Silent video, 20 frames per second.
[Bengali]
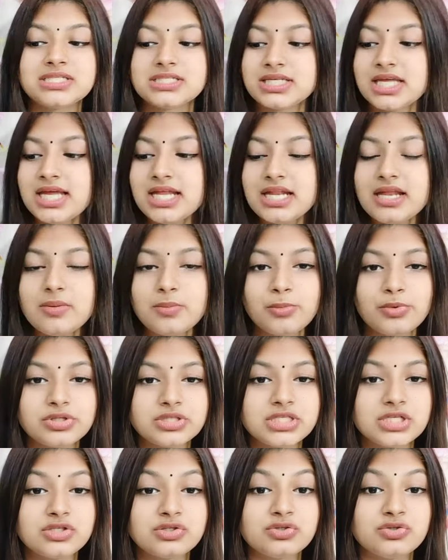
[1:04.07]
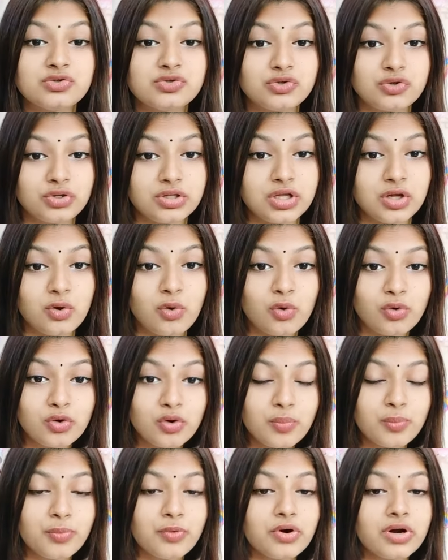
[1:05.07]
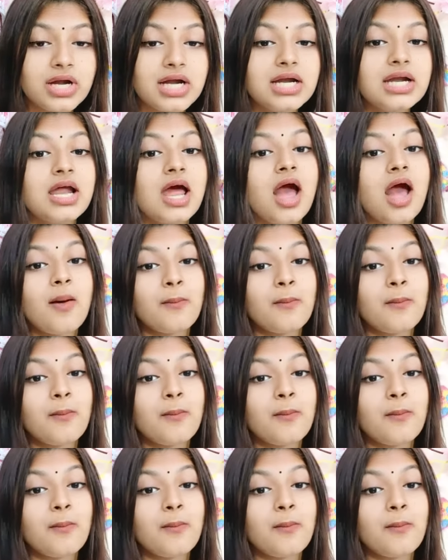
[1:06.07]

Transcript: স্কিনের মধ্যে যদি কোনো প্রকার